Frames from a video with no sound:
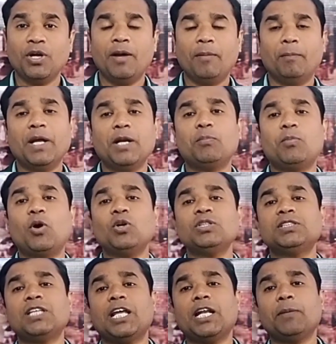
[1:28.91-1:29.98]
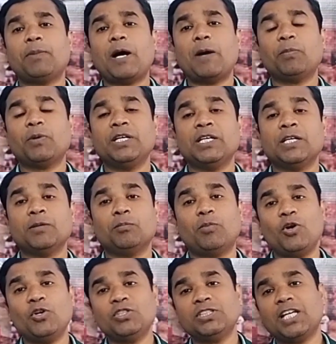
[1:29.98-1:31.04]
मैंने बहुत सारे पाप किए हैं
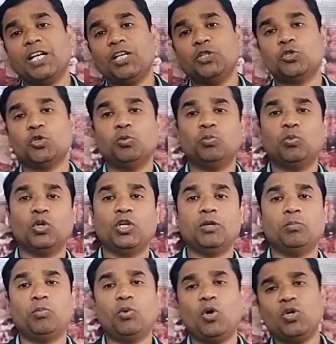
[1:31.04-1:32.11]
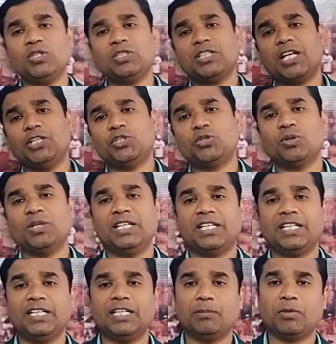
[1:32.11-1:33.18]
बहुत सारे झूठ बोले बहुत सारी चुगली की
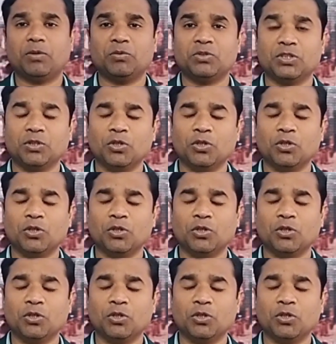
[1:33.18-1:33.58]
है बहू जी